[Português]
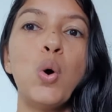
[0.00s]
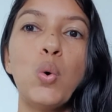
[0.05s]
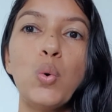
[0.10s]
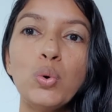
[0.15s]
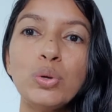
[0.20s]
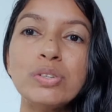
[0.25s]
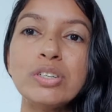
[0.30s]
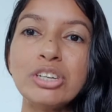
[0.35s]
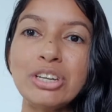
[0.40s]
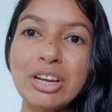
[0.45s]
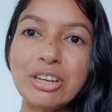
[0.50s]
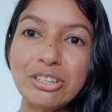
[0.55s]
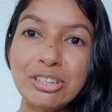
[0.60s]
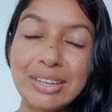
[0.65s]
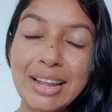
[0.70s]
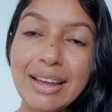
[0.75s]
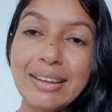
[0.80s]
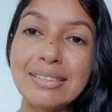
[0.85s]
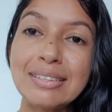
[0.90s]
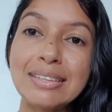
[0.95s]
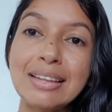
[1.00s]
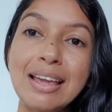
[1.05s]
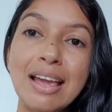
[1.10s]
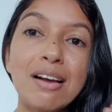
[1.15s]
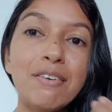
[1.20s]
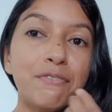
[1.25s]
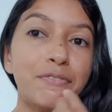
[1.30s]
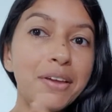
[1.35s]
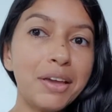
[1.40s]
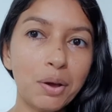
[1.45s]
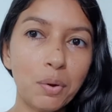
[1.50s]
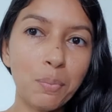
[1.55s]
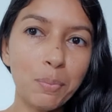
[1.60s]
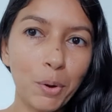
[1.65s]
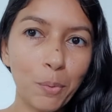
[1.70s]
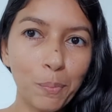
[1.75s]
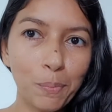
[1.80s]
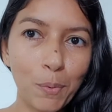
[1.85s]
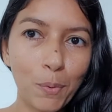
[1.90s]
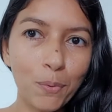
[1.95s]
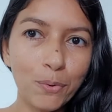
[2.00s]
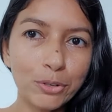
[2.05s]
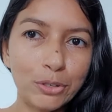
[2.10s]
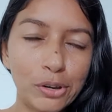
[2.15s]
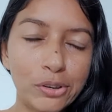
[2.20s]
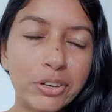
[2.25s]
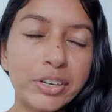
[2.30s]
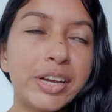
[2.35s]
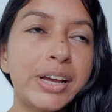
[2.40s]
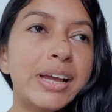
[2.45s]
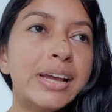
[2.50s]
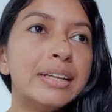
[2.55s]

uso as hashtags que tem a ver com o meu post.